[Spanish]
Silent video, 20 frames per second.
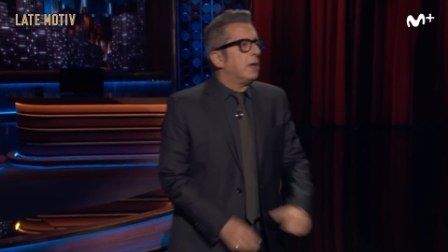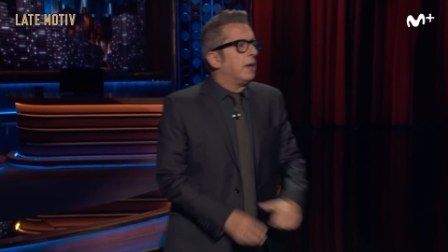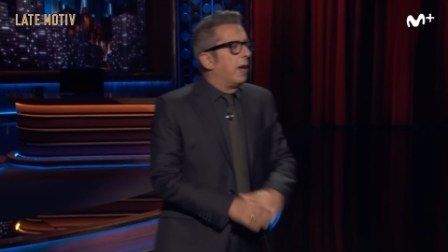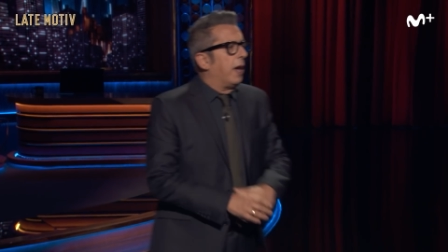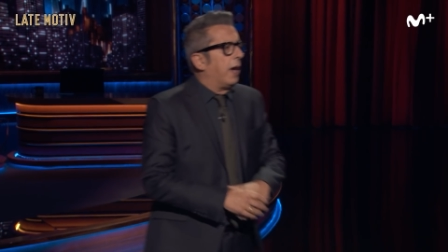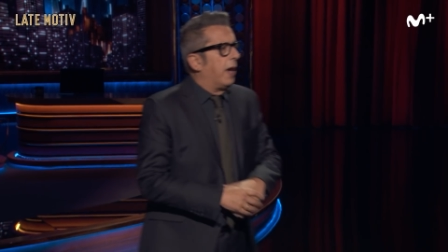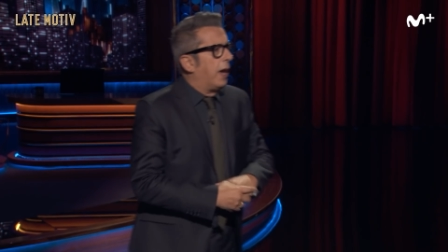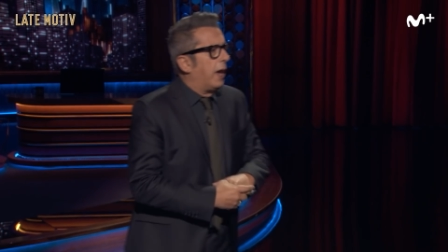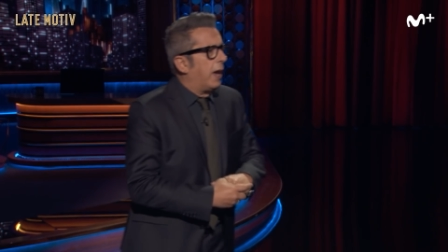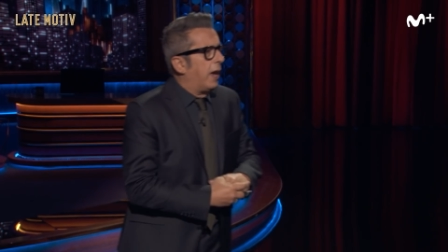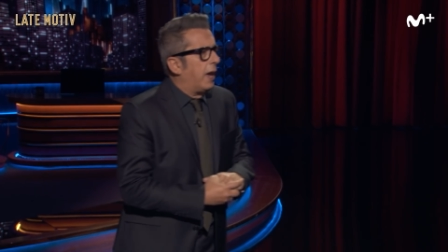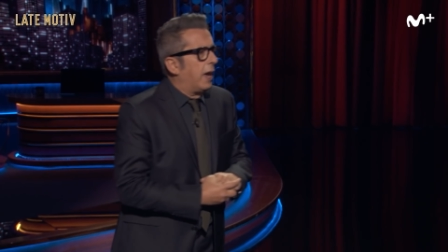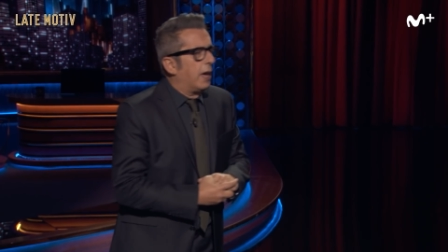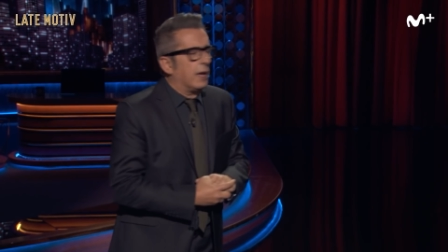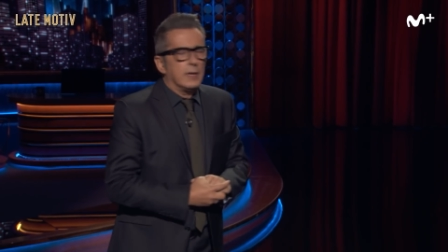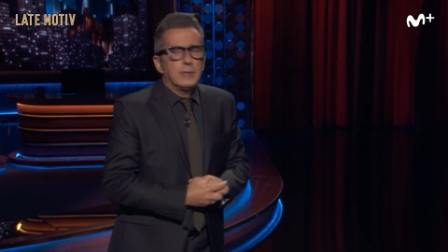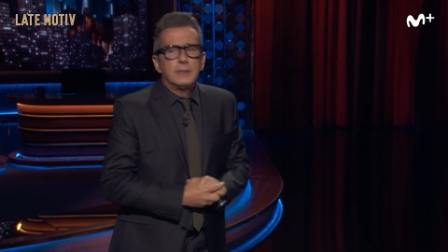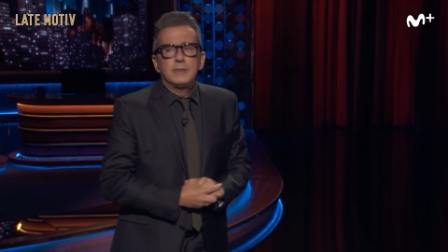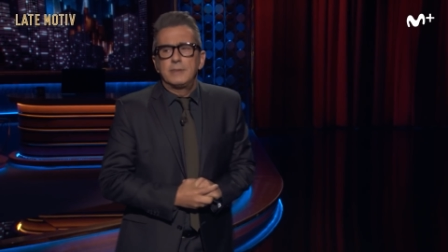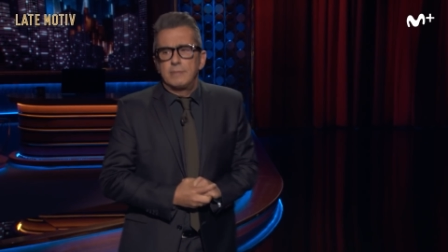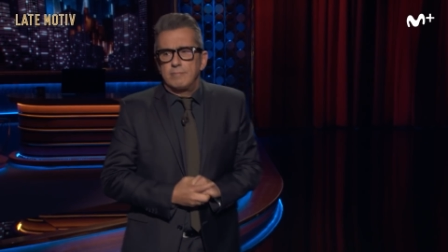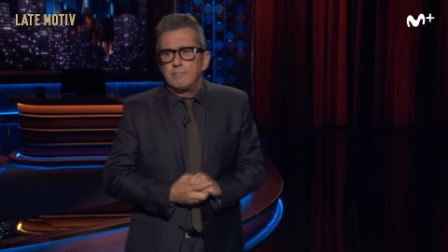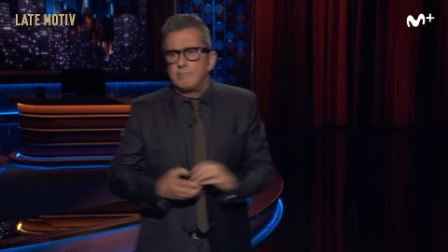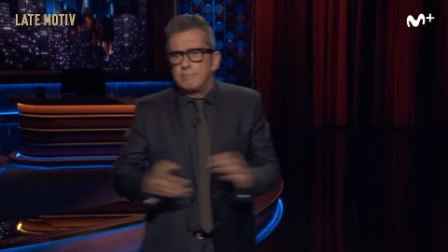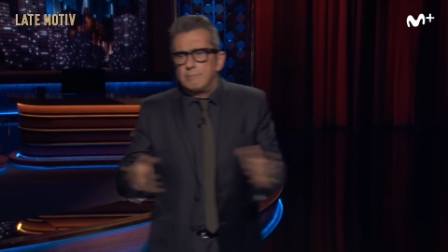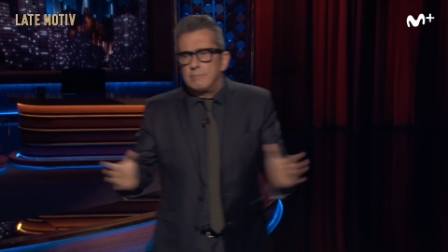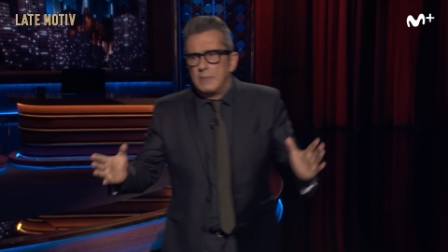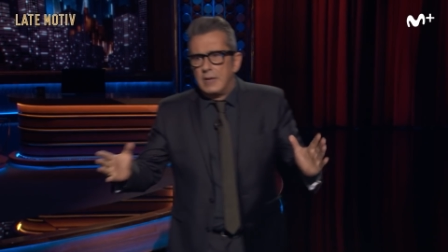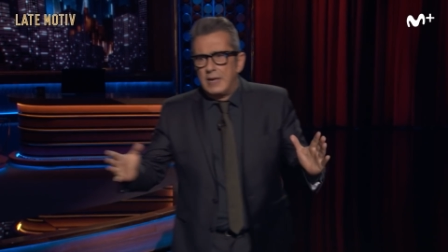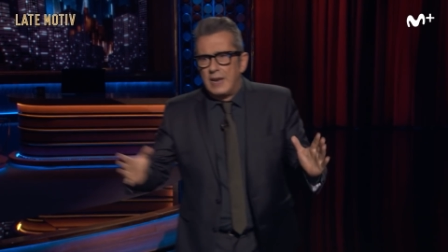Eh,
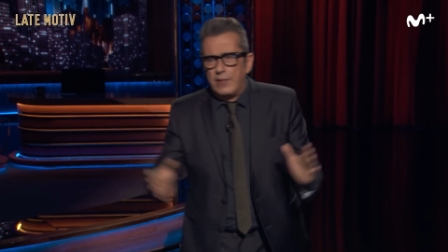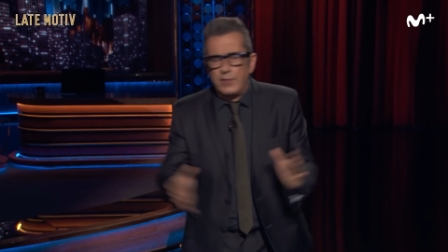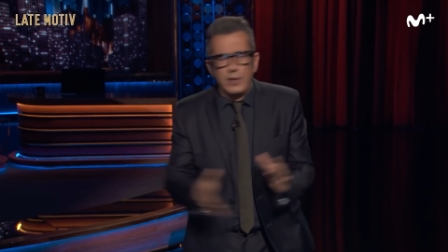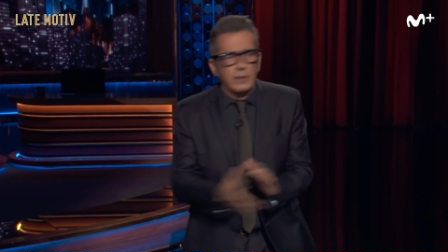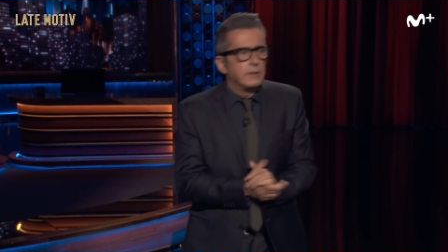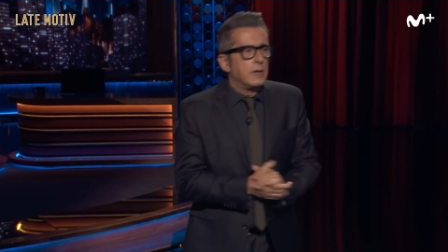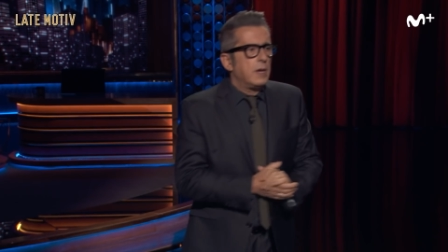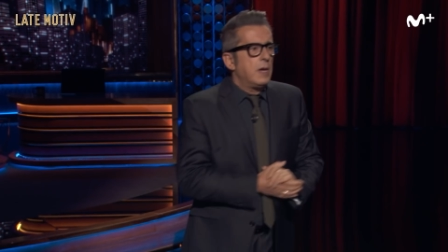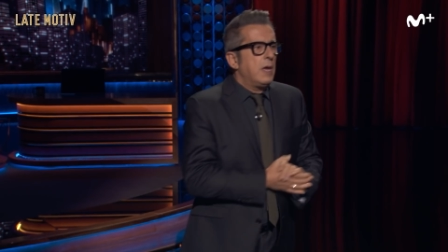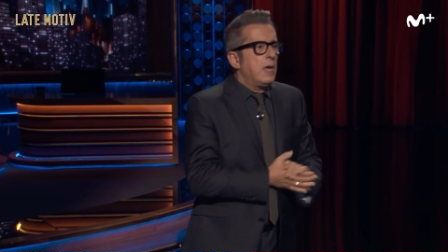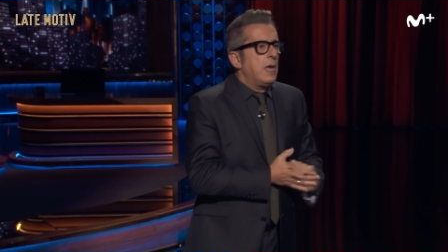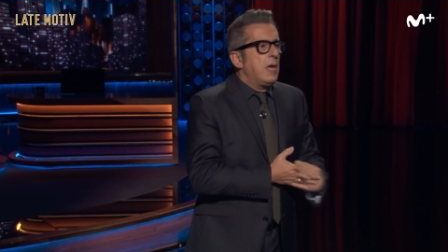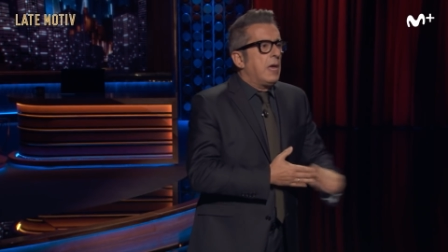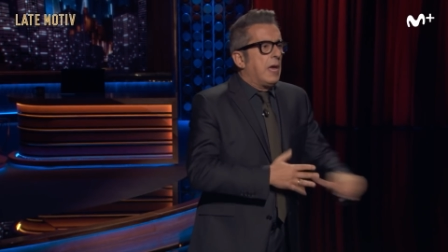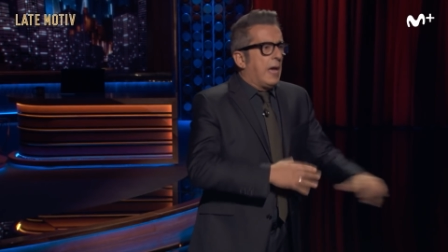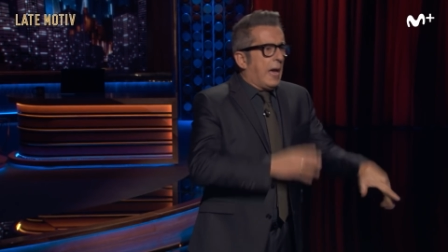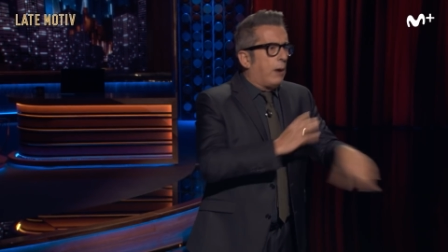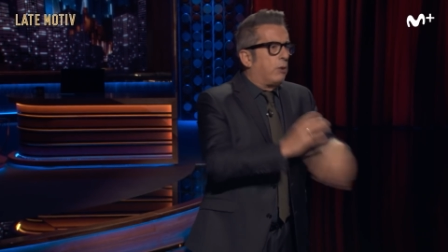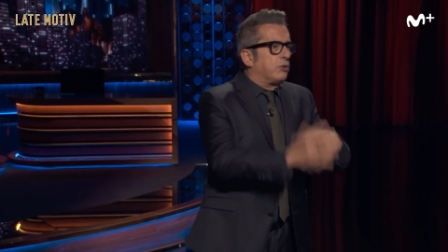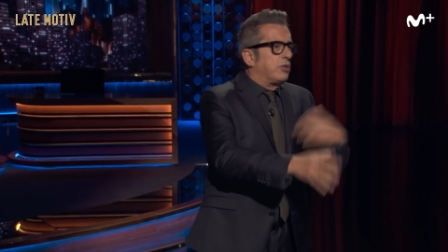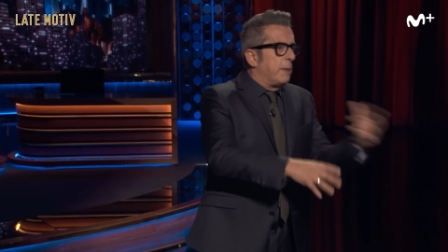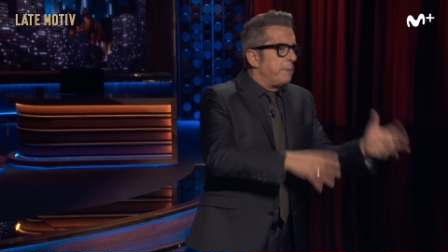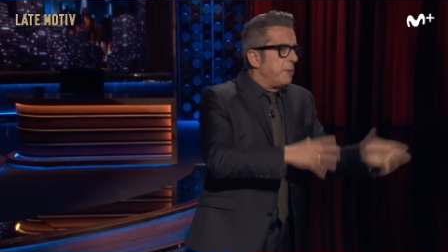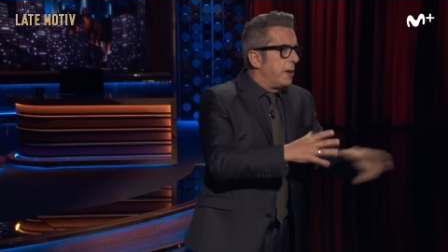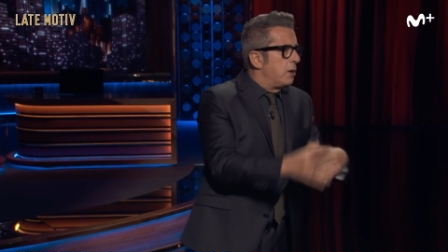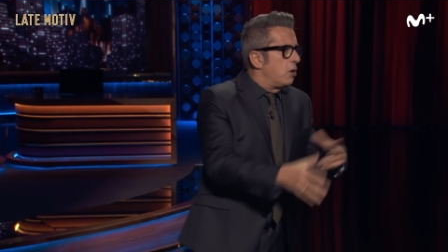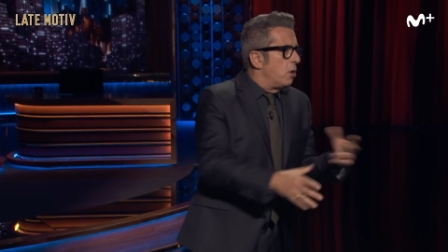gracias. Hago también